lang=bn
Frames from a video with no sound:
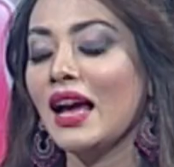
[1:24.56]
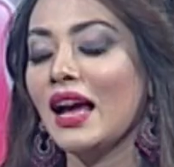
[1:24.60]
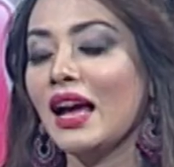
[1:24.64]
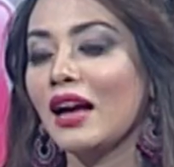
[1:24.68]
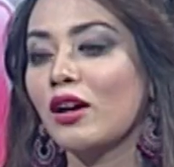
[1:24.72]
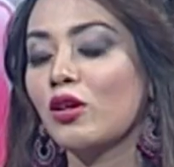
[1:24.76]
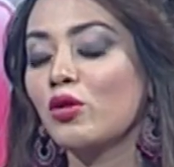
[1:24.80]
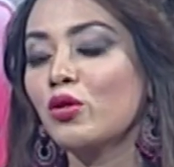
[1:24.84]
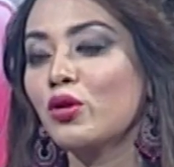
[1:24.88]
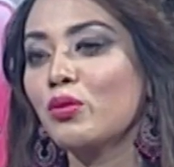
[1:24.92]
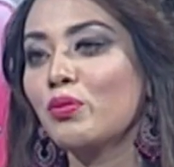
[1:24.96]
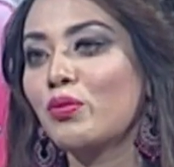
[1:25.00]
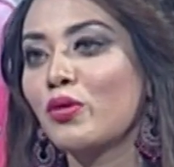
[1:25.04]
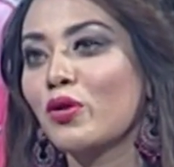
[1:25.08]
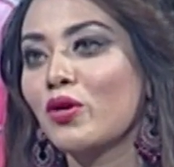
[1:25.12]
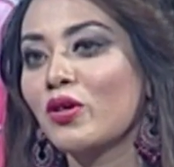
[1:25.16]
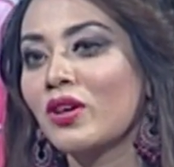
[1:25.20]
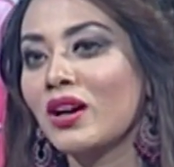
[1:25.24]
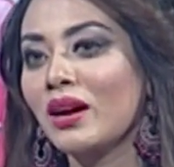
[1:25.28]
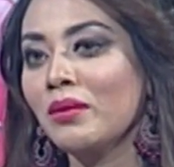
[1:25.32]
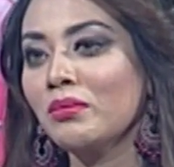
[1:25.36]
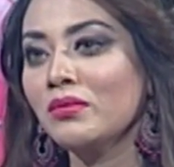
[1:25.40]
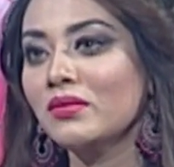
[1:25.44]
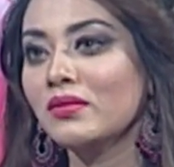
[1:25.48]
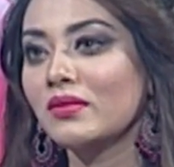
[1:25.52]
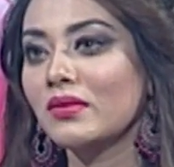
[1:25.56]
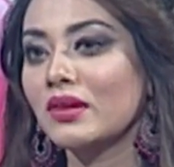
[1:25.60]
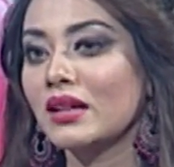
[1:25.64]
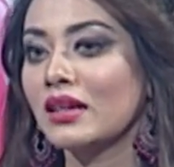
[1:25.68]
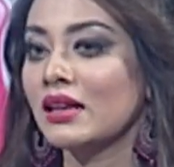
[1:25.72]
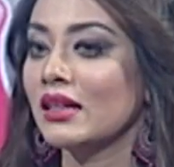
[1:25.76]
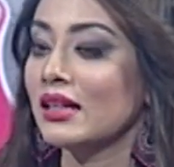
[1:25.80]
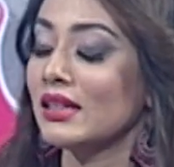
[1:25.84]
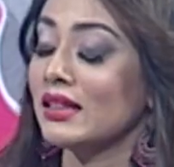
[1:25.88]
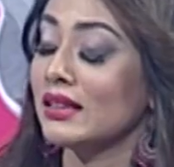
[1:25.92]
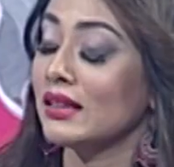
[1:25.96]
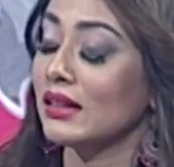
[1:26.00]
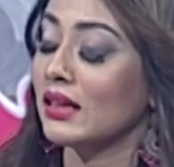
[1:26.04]
হ্যাঁ কোন প্রোগ্রাম
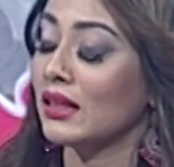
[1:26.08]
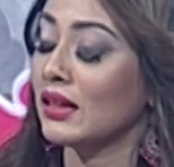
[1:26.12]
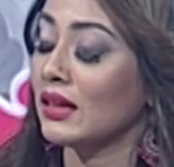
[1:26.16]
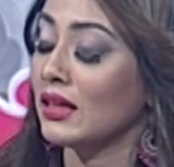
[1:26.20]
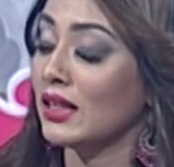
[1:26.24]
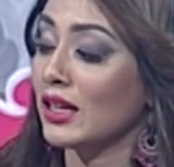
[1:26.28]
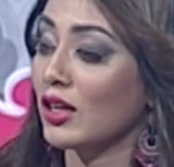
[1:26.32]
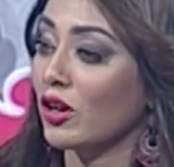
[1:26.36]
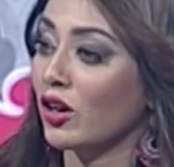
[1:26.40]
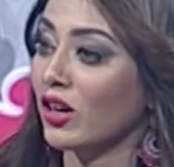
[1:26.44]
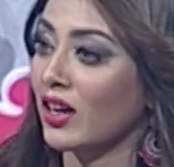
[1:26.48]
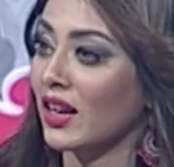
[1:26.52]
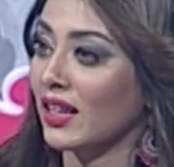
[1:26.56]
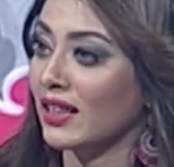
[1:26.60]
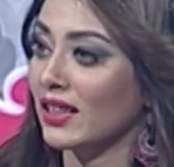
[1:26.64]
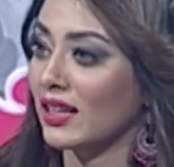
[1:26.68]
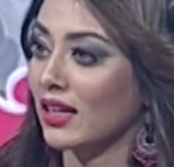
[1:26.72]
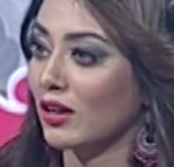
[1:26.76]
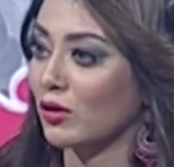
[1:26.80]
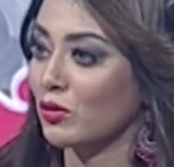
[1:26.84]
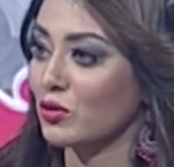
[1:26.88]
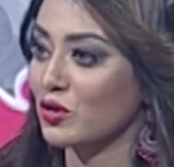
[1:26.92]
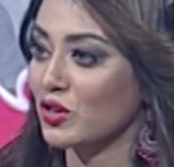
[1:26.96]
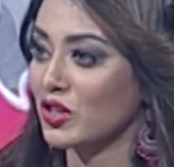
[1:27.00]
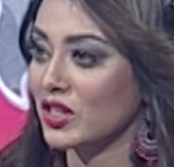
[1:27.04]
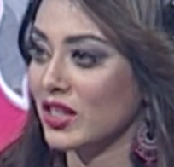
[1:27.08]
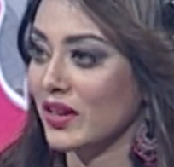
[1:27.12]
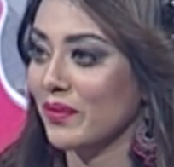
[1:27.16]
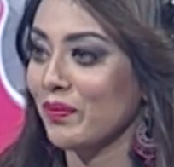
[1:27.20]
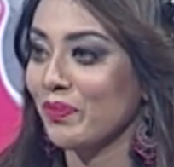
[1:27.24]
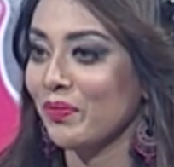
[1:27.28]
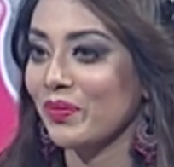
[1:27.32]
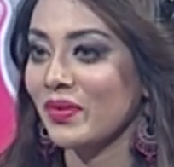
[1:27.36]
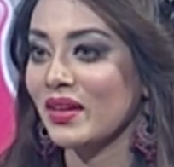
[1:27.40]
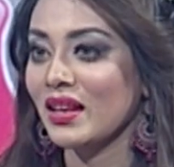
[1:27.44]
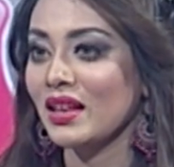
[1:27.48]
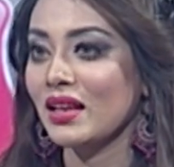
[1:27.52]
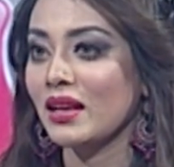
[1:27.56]
লিখন নাদিয়া করছে
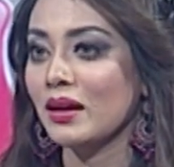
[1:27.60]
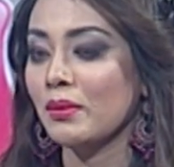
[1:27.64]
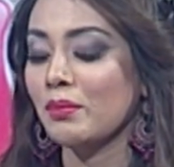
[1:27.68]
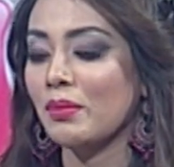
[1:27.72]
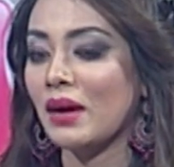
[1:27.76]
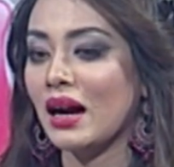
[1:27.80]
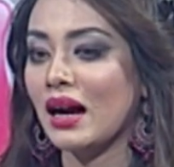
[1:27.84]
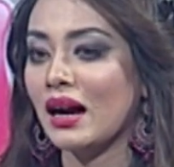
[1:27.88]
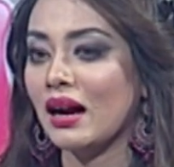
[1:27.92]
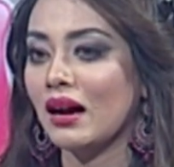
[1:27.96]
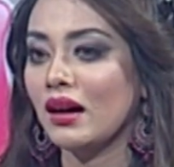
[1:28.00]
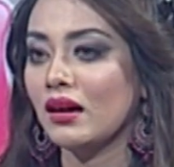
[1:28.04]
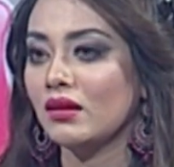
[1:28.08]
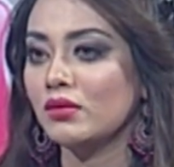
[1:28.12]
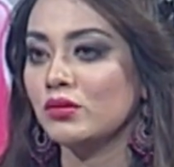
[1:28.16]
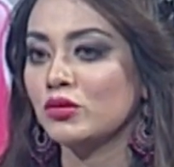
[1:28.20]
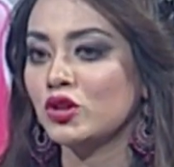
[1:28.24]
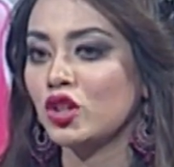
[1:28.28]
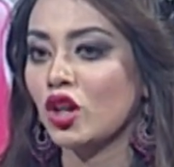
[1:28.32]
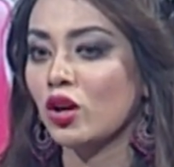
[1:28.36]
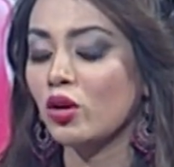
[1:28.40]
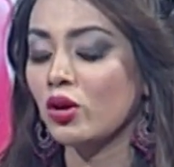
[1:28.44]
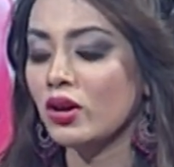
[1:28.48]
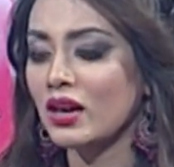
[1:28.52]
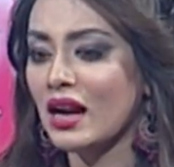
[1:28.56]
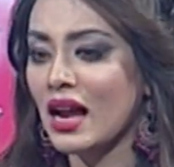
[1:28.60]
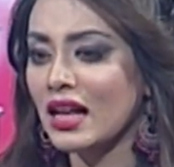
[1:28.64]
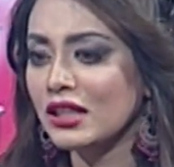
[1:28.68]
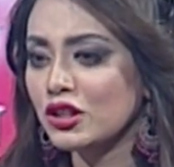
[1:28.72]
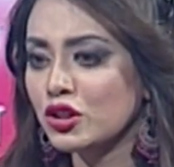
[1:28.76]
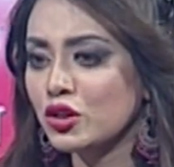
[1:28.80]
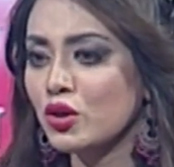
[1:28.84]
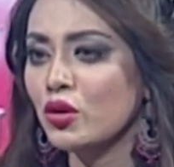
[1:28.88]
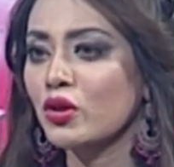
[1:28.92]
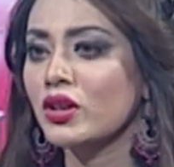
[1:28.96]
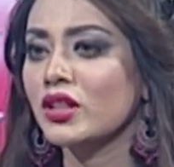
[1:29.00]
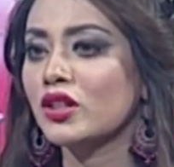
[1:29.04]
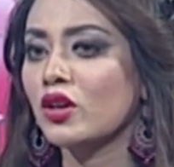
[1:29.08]
বা যখন নাচ
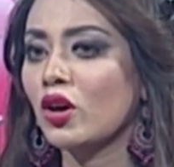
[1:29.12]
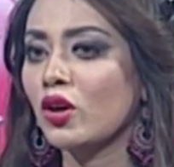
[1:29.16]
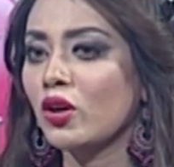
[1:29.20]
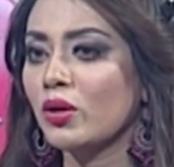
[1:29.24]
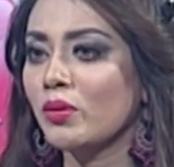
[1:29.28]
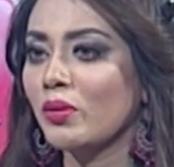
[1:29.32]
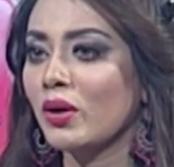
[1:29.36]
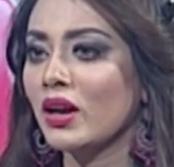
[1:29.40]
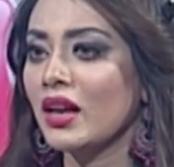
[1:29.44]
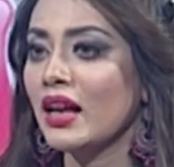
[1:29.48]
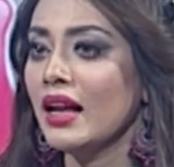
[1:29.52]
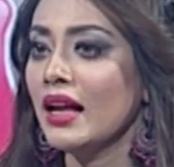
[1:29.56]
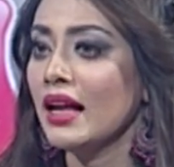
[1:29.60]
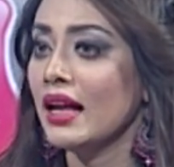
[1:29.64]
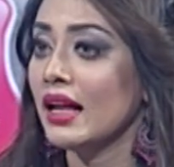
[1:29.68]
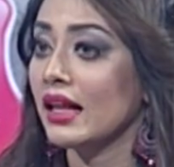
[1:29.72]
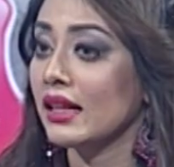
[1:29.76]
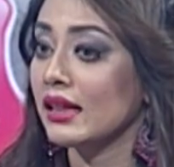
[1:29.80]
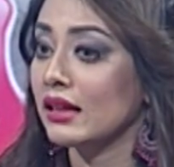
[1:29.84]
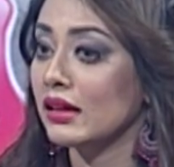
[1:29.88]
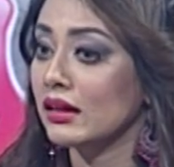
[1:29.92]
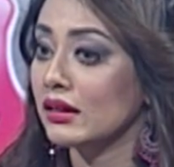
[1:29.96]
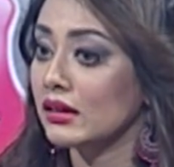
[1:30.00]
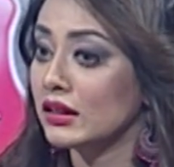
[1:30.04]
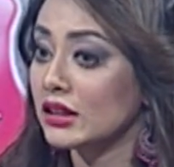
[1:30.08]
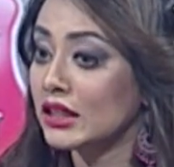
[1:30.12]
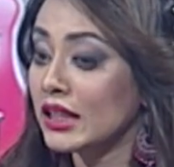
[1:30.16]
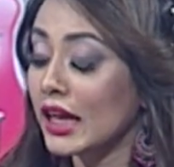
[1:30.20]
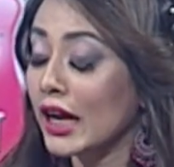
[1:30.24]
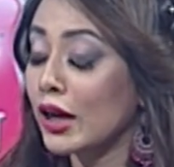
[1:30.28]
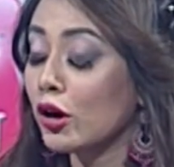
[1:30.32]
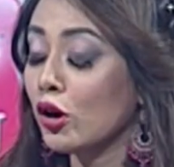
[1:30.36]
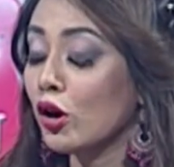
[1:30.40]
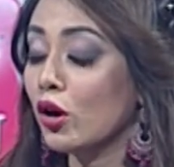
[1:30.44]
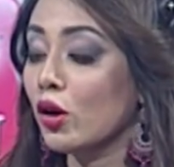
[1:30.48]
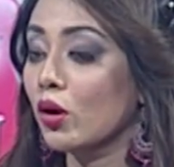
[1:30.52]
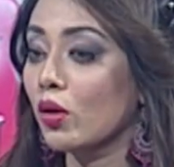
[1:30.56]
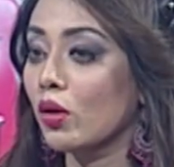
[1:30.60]
করি তখন বলে
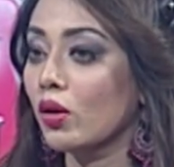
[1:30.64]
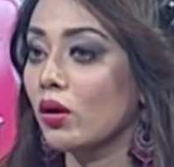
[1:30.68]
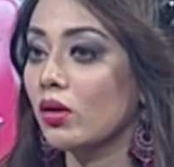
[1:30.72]
শেখো